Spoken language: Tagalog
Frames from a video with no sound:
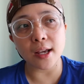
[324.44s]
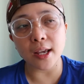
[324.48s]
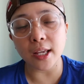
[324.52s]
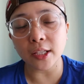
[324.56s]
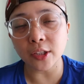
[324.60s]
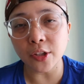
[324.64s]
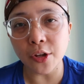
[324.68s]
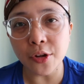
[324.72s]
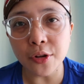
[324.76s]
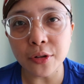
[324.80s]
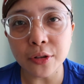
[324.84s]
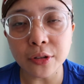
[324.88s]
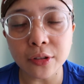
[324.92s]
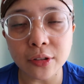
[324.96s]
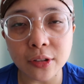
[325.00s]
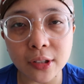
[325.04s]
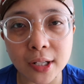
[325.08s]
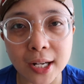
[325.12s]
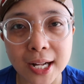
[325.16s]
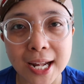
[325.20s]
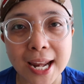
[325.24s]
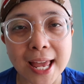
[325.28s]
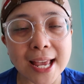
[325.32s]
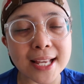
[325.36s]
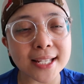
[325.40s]
Ito yung
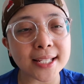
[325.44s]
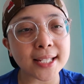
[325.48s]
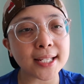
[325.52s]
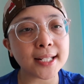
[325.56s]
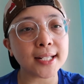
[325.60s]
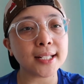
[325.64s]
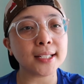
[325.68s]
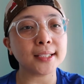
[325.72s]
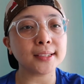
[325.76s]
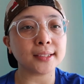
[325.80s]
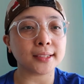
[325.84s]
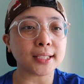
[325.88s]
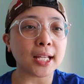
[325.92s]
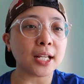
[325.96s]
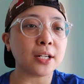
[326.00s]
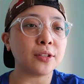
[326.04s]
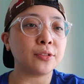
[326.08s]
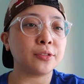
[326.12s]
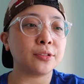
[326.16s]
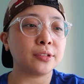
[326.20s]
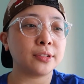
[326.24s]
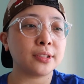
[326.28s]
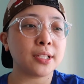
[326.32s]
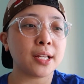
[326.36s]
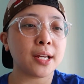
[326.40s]
klase ng
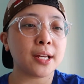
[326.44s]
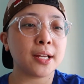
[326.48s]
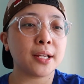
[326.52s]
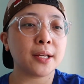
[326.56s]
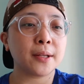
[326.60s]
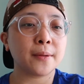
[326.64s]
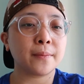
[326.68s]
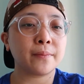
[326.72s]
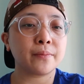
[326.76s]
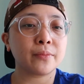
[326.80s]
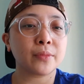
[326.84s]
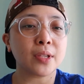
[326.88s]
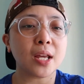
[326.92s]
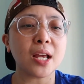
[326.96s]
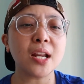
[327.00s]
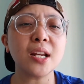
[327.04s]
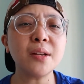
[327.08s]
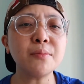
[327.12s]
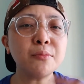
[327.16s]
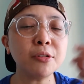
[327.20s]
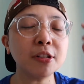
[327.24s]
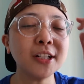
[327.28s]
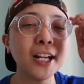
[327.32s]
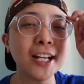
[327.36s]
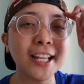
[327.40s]
tanong na
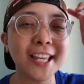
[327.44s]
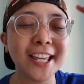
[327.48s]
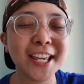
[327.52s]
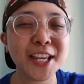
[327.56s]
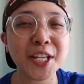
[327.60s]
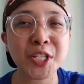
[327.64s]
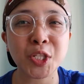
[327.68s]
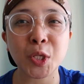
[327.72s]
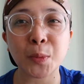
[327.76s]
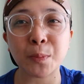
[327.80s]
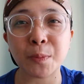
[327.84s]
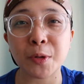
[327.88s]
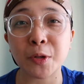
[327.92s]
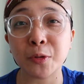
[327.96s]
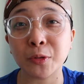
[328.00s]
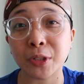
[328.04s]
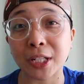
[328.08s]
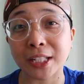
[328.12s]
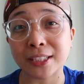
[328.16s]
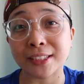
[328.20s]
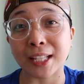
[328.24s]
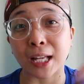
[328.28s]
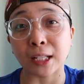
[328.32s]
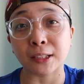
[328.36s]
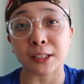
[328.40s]
alam mo, nag-iisip yung
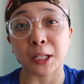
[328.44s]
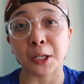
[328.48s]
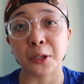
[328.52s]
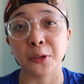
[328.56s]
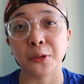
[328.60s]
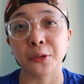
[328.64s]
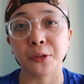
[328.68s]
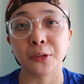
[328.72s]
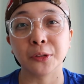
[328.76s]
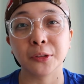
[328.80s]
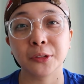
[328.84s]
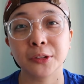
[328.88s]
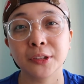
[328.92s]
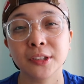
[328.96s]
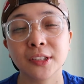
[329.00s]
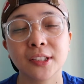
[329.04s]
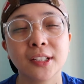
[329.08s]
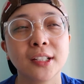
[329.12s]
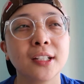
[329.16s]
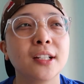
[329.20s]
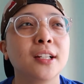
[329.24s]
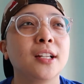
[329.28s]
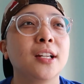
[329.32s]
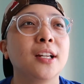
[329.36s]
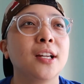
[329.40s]
nagtatanong.
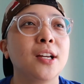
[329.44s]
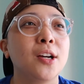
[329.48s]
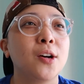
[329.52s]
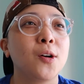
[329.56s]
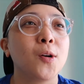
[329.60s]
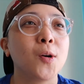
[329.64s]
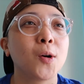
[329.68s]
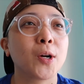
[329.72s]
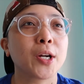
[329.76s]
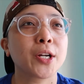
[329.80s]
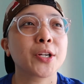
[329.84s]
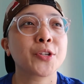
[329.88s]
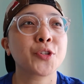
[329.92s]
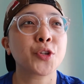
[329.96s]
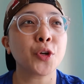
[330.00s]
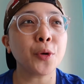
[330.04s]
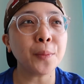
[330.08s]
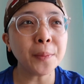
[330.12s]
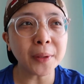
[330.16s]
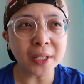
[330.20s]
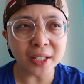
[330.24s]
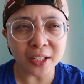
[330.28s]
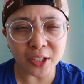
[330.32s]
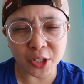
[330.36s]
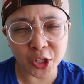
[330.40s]
Or
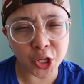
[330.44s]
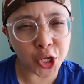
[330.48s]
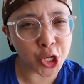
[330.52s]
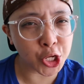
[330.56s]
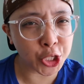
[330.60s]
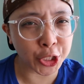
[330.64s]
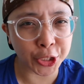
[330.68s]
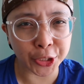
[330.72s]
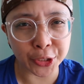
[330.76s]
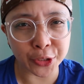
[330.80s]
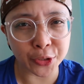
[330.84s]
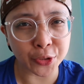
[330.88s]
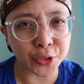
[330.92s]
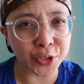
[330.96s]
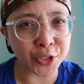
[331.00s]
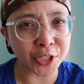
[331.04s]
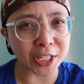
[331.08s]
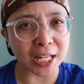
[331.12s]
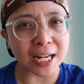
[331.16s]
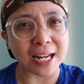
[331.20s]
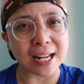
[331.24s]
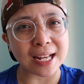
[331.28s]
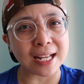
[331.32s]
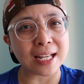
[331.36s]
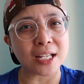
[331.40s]
sobrang curious
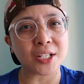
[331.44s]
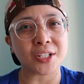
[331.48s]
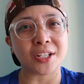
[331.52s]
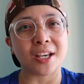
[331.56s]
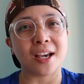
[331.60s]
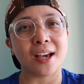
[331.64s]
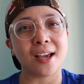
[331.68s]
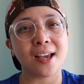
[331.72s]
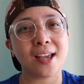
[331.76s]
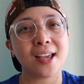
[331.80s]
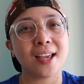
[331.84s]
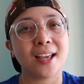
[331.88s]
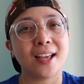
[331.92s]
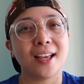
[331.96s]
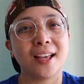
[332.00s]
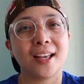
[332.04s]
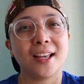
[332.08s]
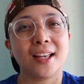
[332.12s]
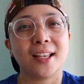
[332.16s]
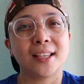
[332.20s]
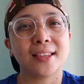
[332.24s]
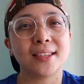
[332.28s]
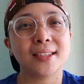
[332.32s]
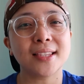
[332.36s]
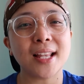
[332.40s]
talaga siya
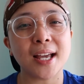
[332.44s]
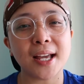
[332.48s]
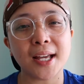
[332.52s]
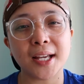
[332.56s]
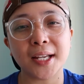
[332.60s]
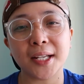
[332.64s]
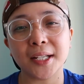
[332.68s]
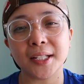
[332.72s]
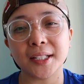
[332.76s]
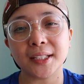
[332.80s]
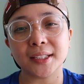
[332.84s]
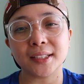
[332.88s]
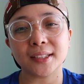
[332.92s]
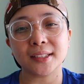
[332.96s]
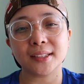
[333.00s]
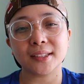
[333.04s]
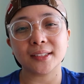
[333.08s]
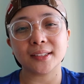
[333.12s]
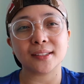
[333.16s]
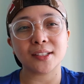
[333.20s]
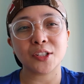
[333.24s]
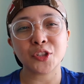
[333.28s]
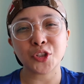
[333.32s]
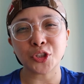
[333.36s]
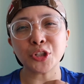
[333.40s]
na
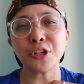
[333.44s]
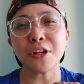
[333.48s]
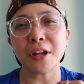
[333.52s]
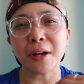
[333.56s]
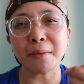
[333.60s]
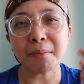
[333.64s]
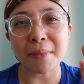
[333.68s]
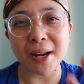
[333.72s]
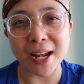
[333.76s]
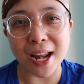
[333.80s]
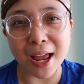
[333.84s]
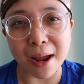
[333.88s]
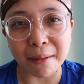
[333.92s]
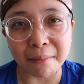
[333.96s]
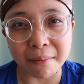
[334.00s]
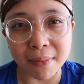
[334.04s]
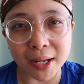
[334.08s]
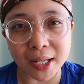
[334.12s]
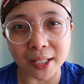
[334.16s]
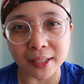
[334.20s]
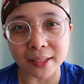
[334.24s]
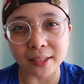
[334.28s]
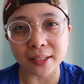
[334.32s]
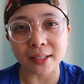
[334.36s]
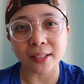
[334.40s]
gusto niyang
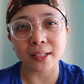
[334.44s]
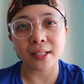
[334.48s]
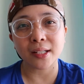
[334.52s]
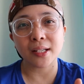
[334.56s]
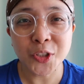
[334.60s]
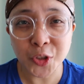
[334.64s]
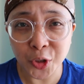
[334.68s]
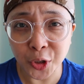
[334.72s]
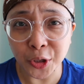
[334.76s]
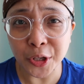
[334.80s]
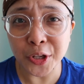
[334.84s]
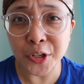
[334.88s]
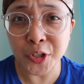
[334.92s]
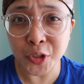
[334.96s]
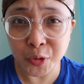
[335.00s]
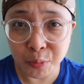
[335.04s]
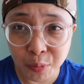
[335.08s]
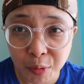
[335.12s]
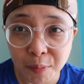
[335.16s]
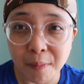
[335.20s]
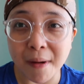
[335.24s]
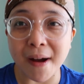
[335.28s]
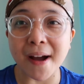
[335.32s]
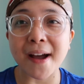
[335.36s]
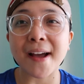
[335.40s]
malaman, choice
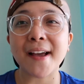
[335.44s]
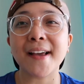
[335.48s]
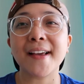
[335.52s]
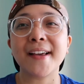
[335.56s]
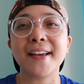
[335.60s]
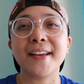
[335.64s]
mo ba